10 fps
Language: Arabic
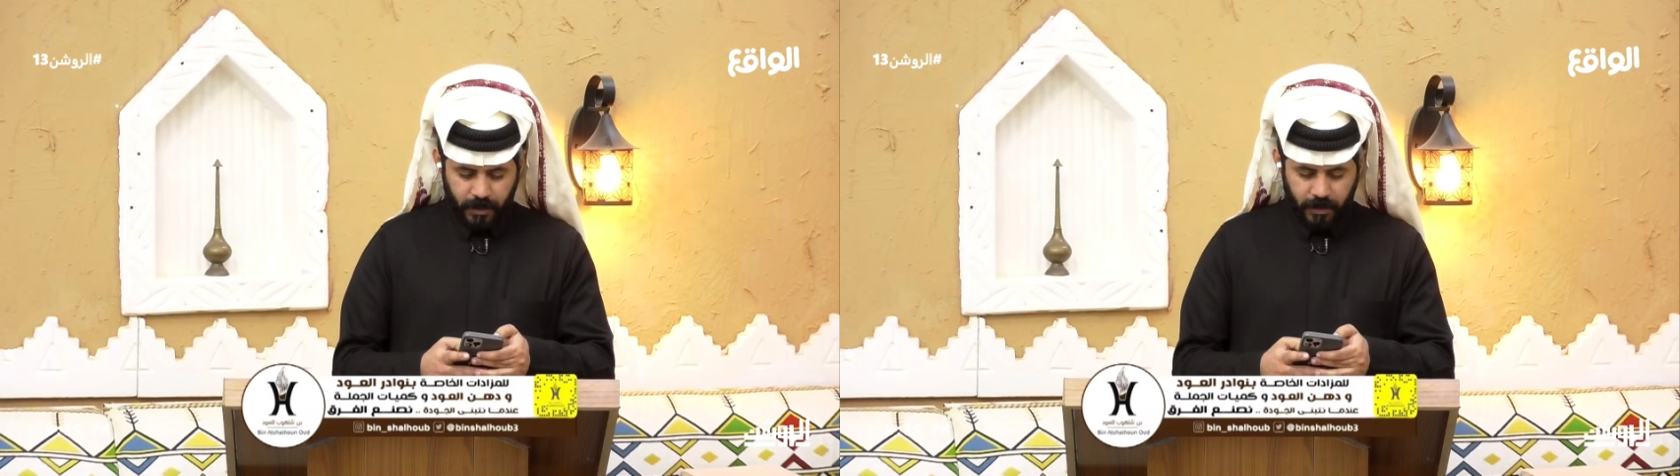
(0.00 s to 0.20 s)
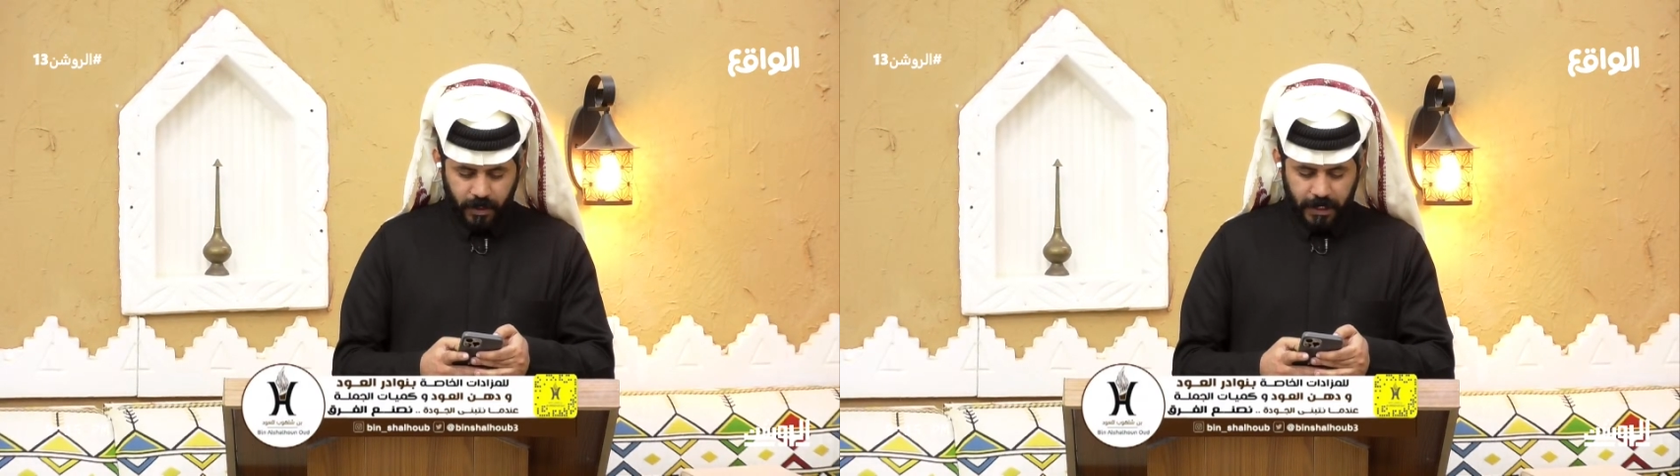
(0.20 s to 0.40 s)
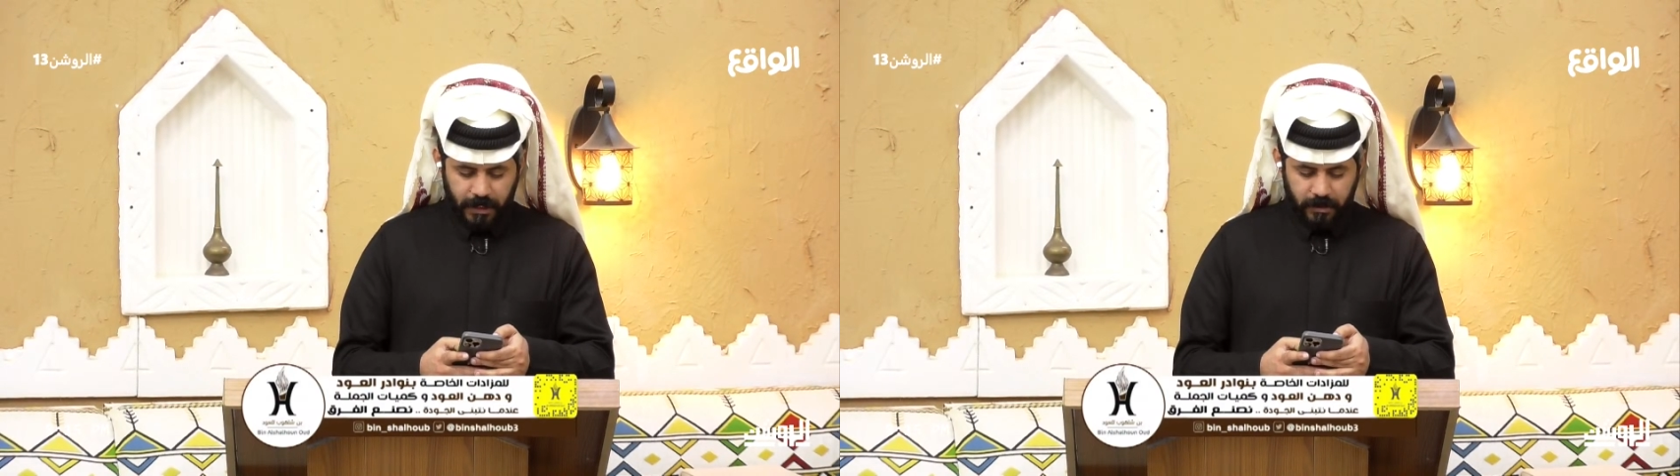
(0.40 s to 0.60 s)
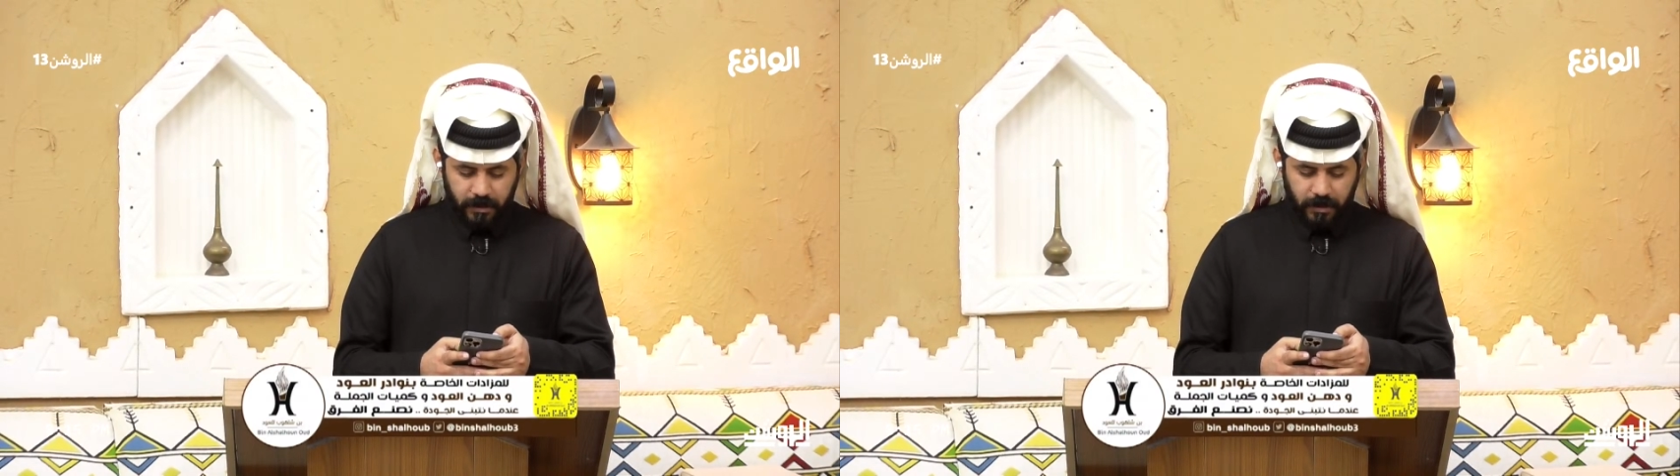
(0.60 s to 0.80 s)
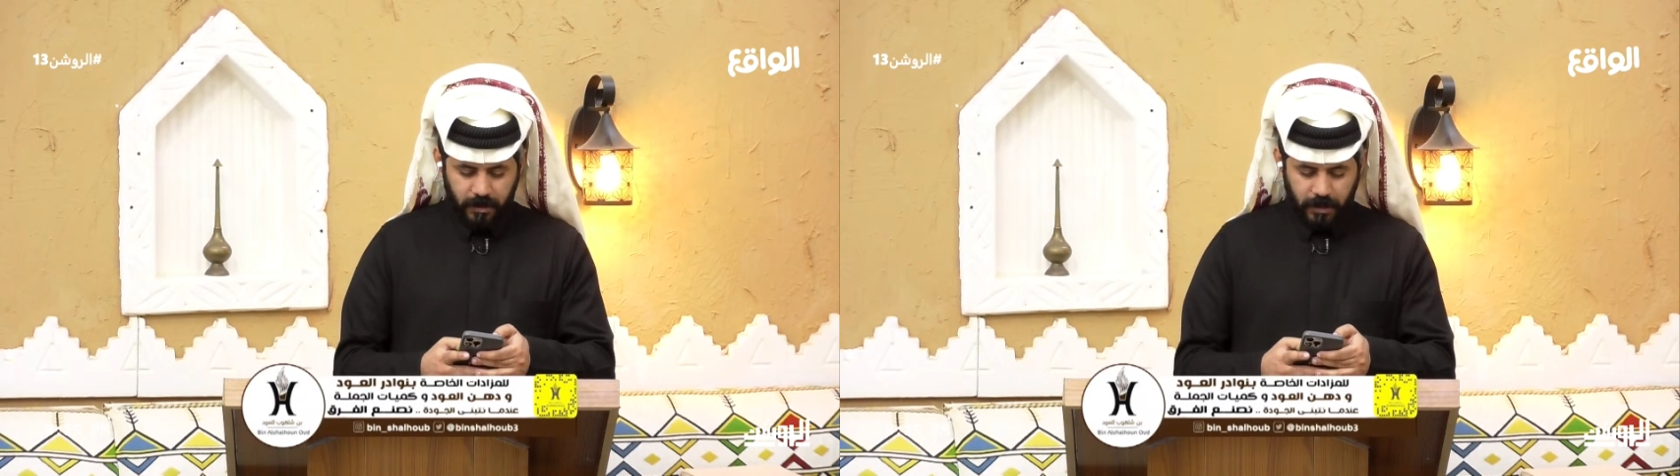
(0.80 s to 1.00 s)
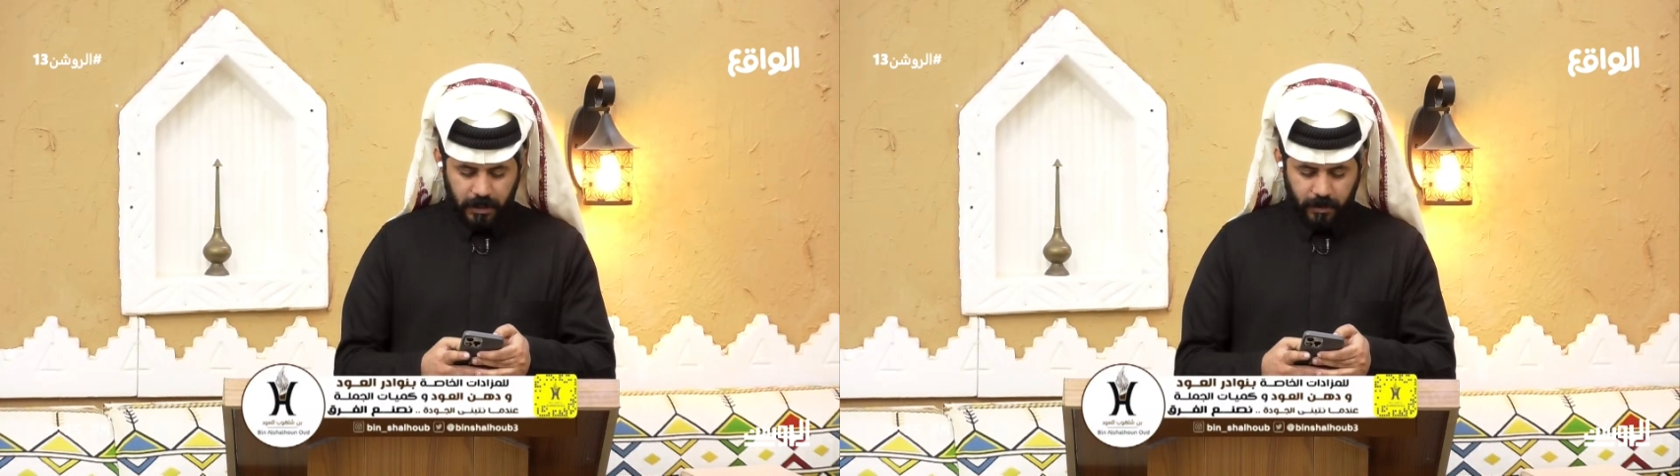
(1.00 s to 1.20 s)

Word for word: يلي تدق الله